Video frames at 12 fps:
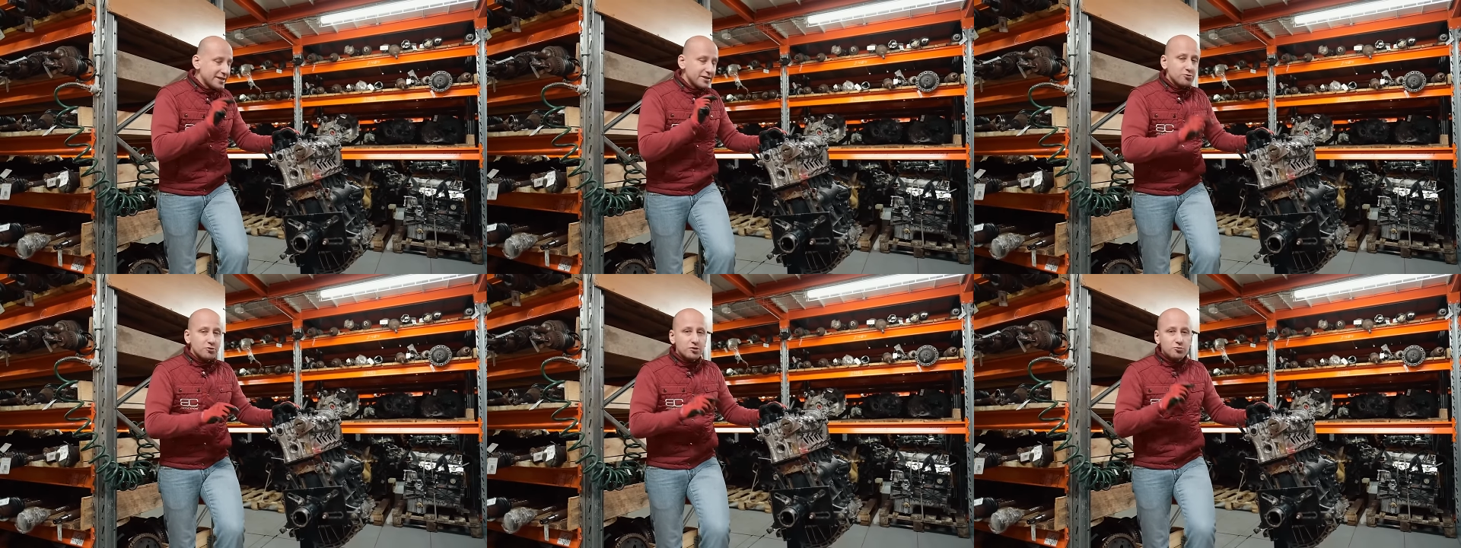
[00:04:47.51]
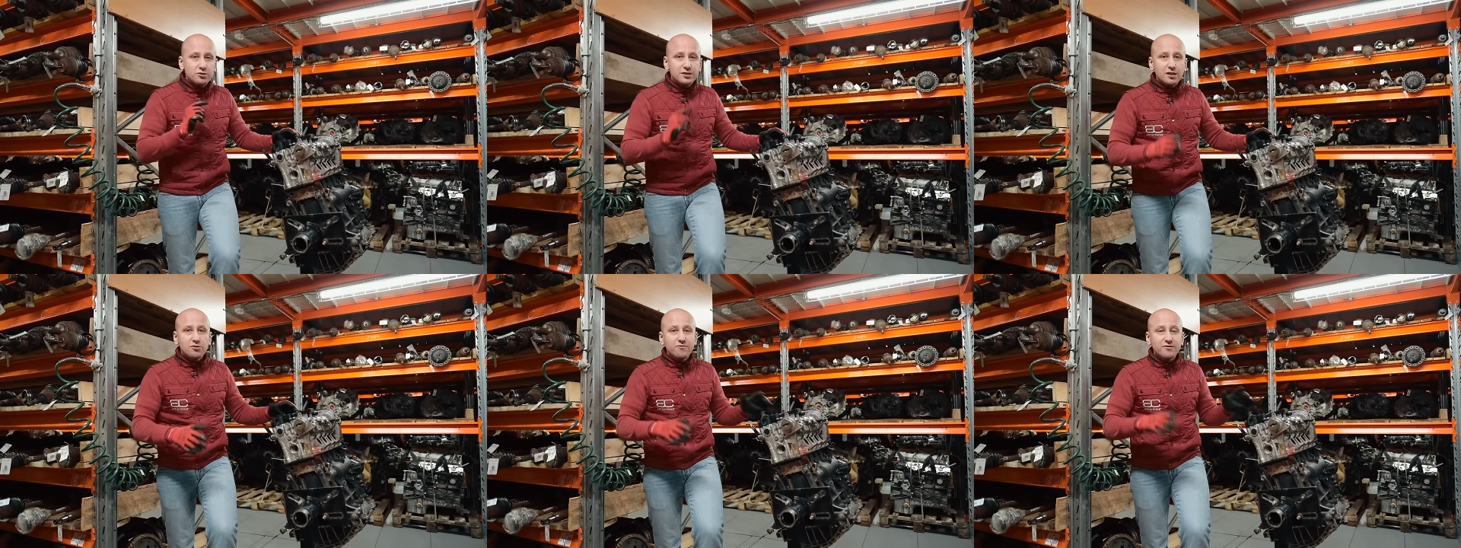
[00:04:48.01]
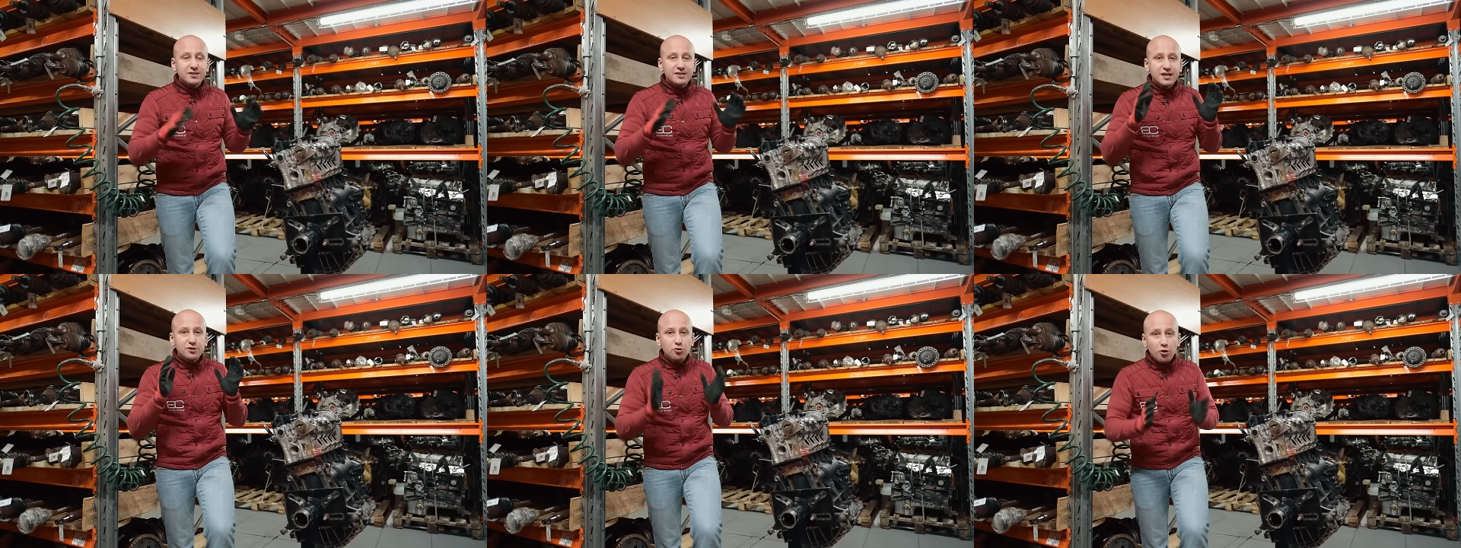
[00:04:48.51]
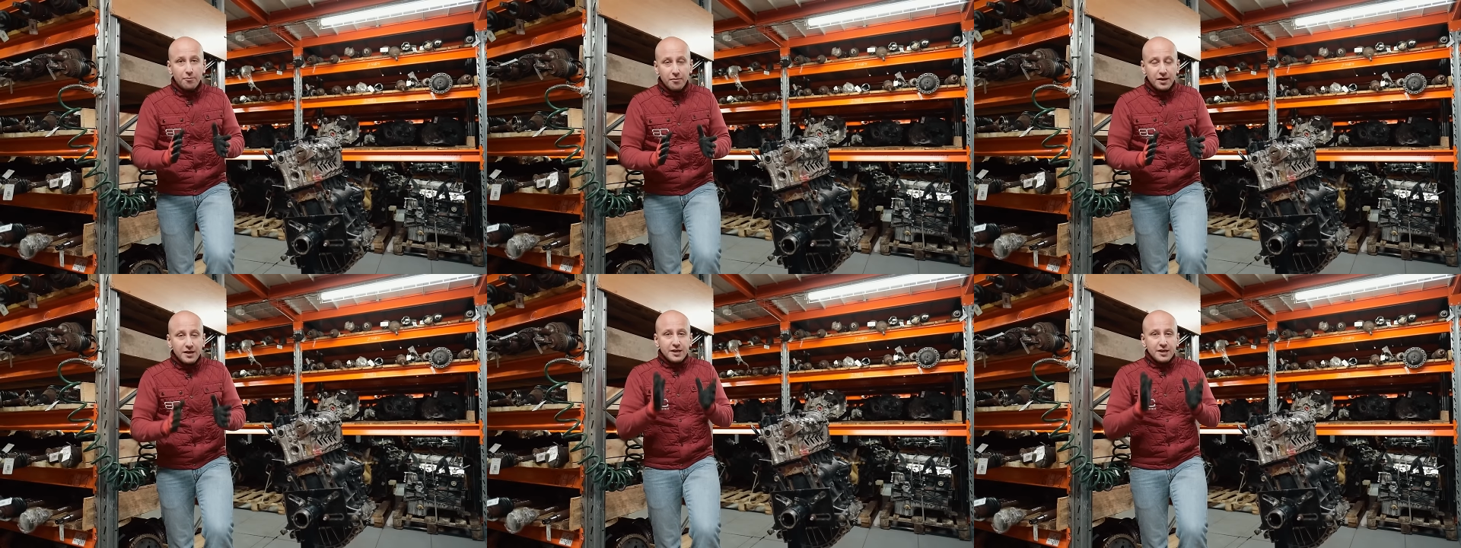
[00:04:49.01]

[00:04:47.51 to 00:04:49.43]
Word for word: который установлен на нем.